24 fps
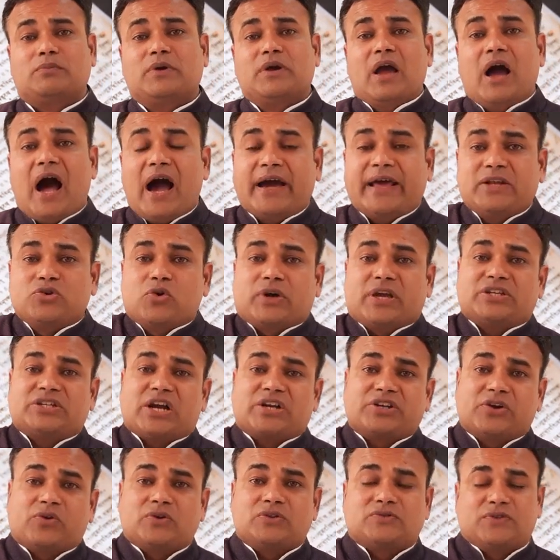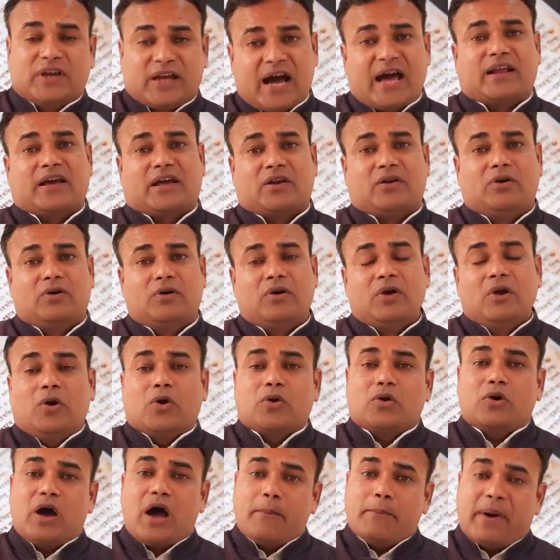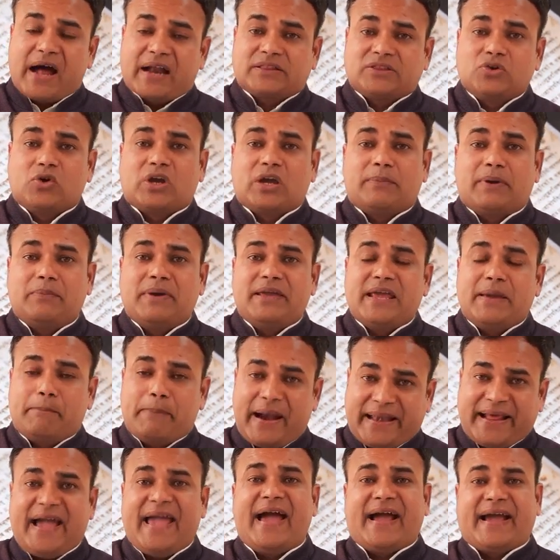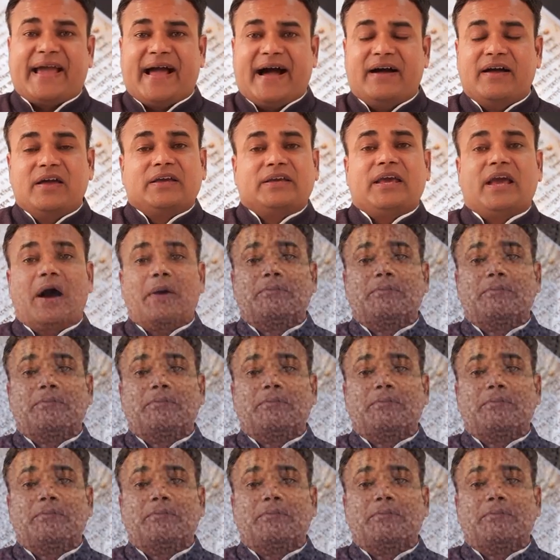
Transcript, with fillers: अंग्रेजों के शासन को स्वीकार कर लो और भारतीयों के मन में यह बैठाया गया कि हम